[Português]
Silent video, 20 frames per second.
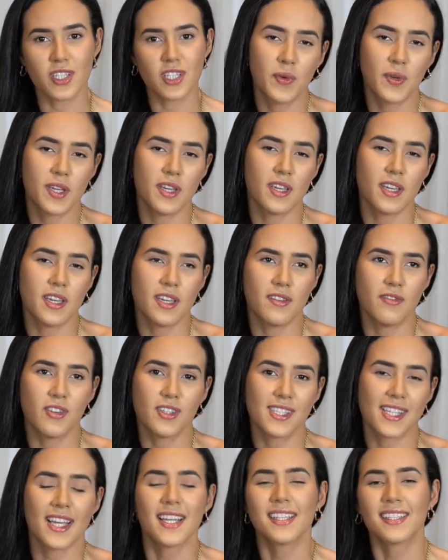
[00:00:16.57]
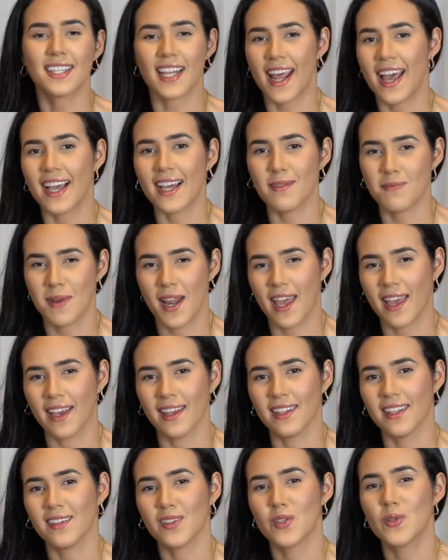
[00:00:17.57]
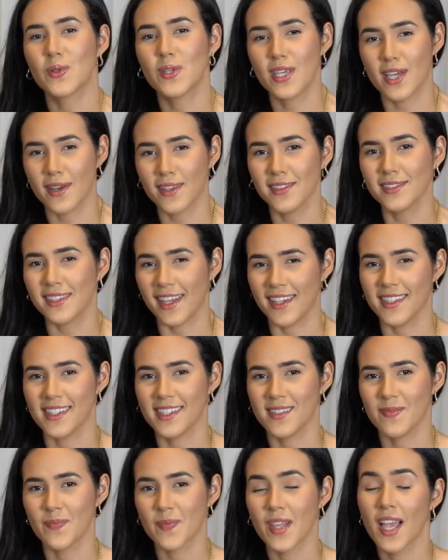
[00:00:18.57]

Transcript: o que você entrega para ela e o que acontece.